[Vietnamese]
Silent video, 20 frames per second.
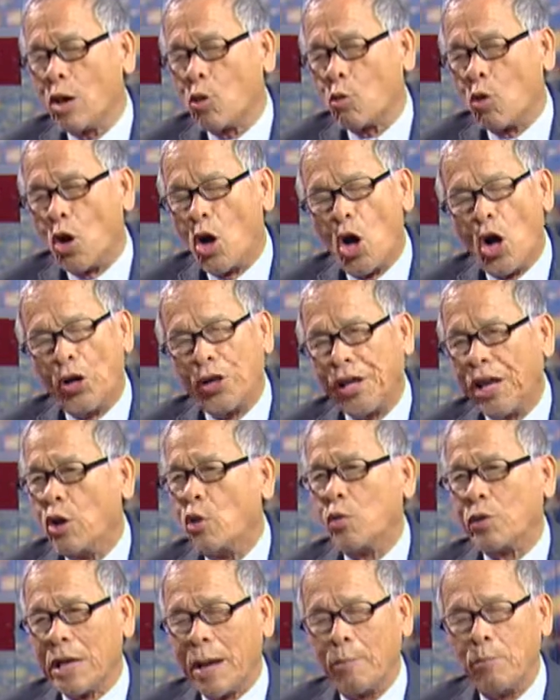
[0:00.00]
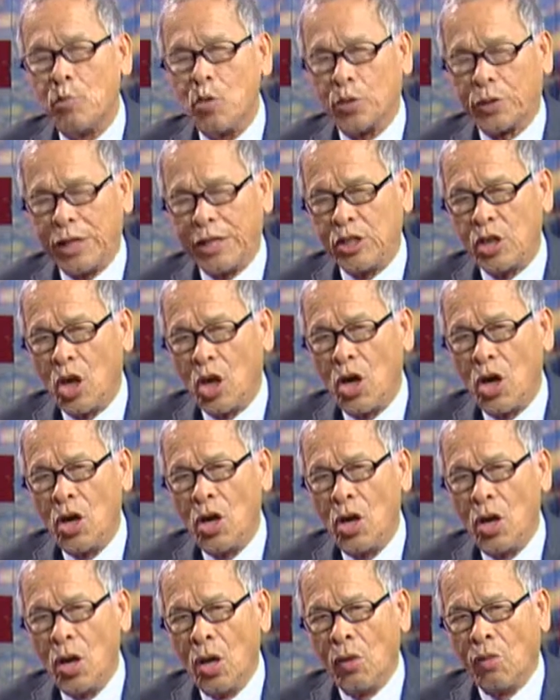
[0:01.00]
nào của họ đều nhắm mục đích đó
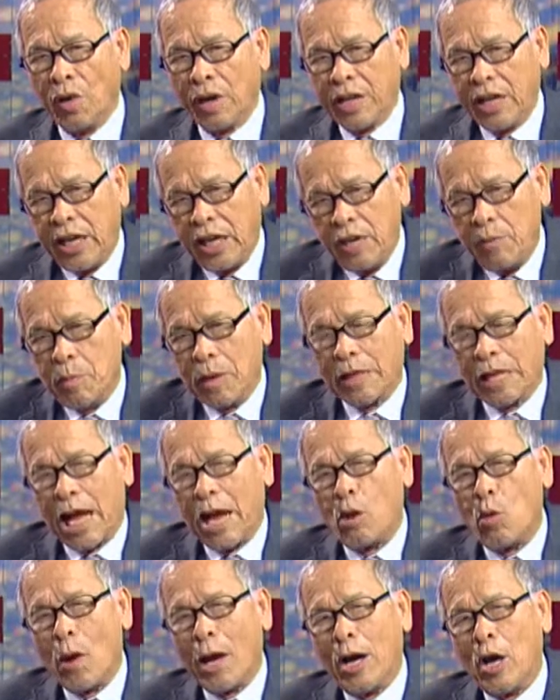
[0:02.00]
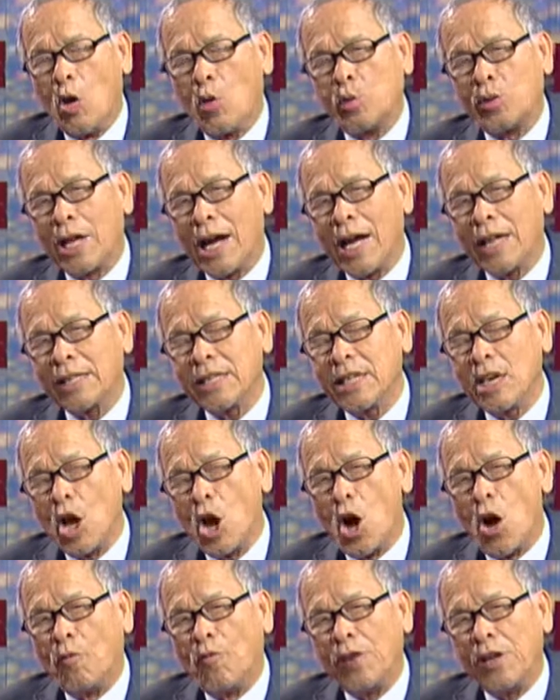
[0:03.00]
và khi mà tại ngoại hầu tra tức là
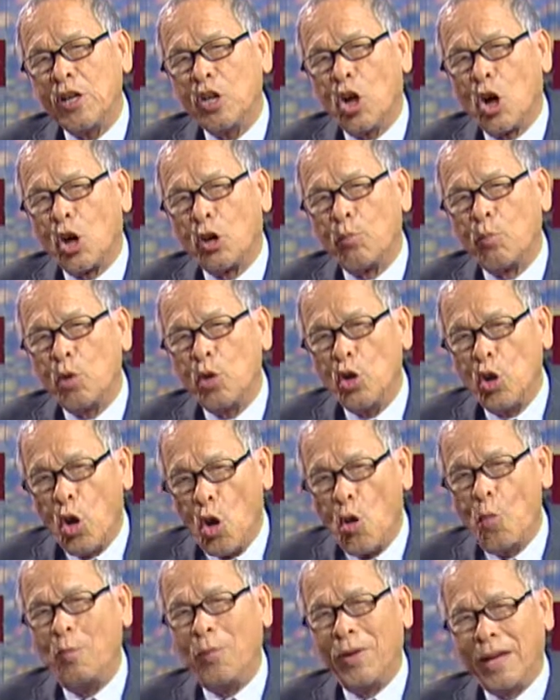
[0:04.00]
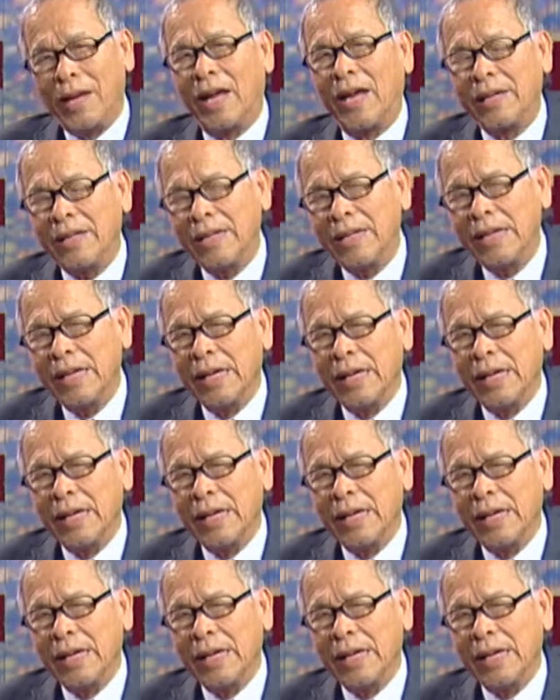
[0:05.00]
họ vẫn còn muốn ôm lấy đấy